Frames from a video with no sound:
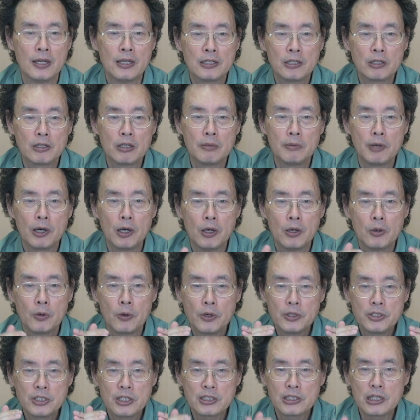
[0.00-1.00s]
例えばお
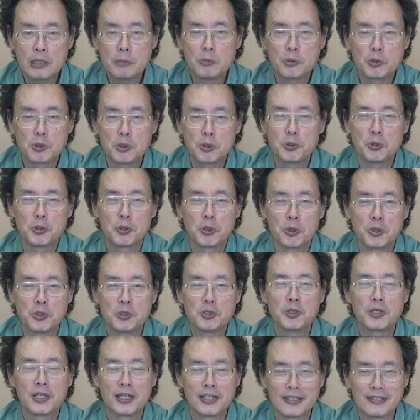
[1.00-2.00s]
医者さんも給料一
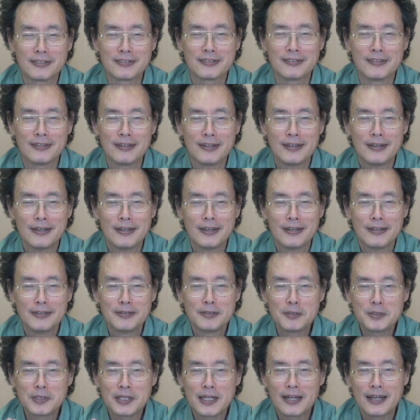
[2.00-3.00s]
緒なんです。
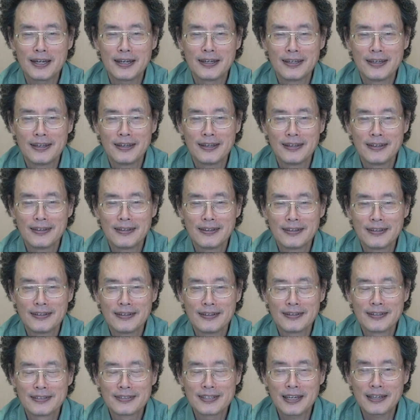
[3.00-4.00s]
そしたら
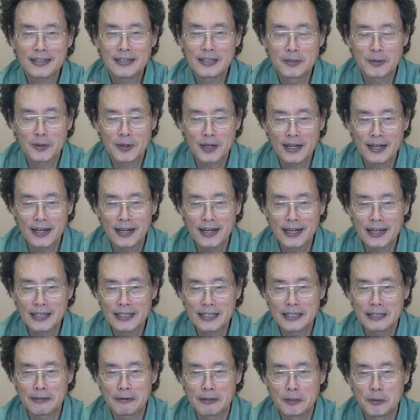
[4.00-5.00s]
さっきの考え
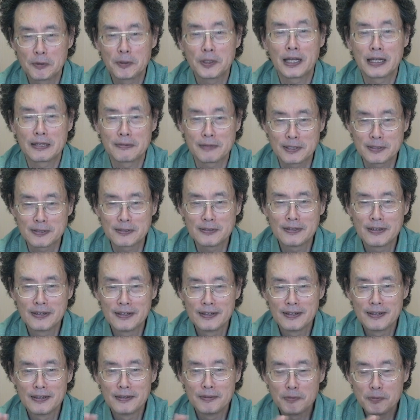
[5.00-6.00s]
方ではどうなります？
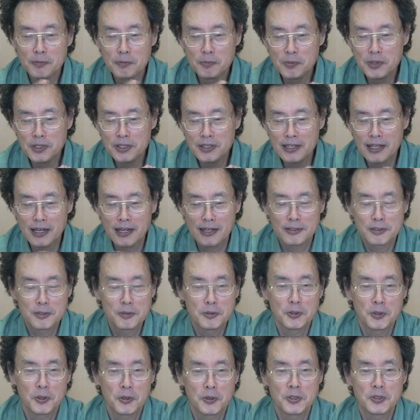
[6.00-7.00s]
みんな
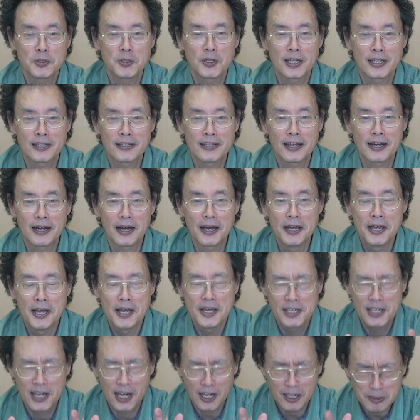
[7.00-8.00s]
給料一緒だったら
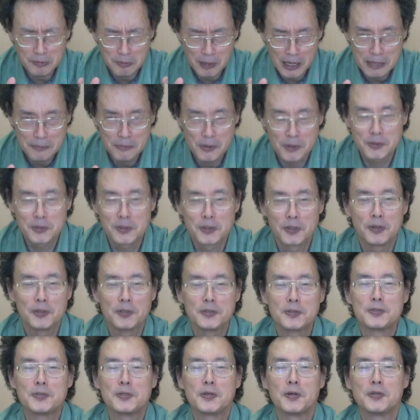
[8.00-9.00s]
ひゃくばいも苦
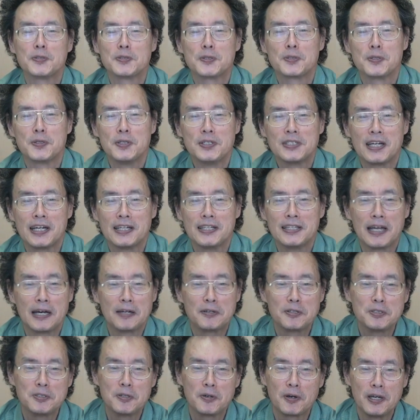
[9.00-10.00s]
労する医者にな
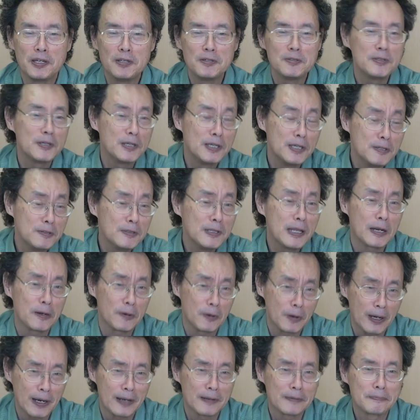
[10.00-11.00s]
る人がい る, いるだろ
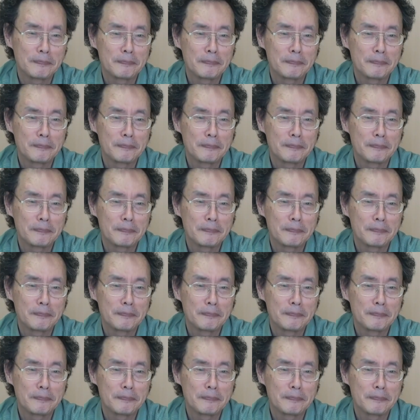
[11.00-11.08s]
うか。